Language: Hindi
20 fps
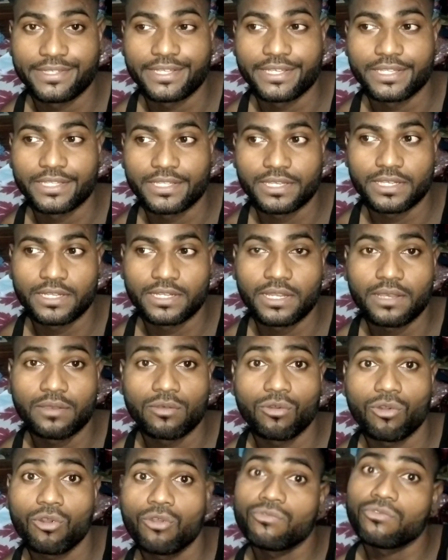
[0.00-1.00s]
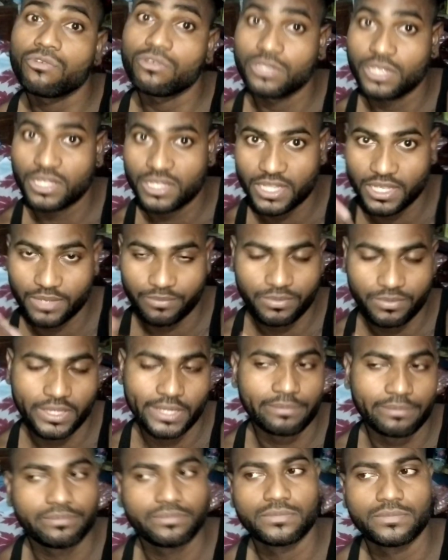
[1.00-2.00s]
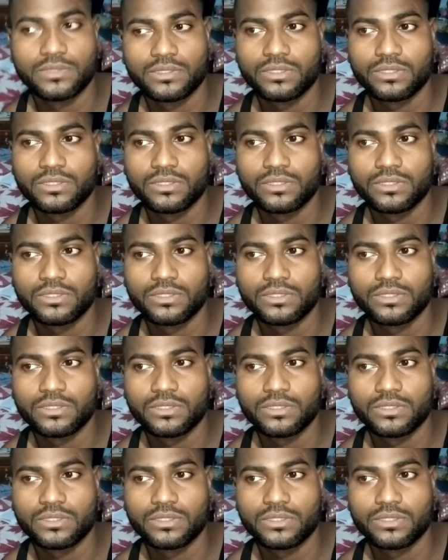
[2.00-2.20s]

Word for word: दिक्कत कर रहा है ऑफ हो जाता है अपने आप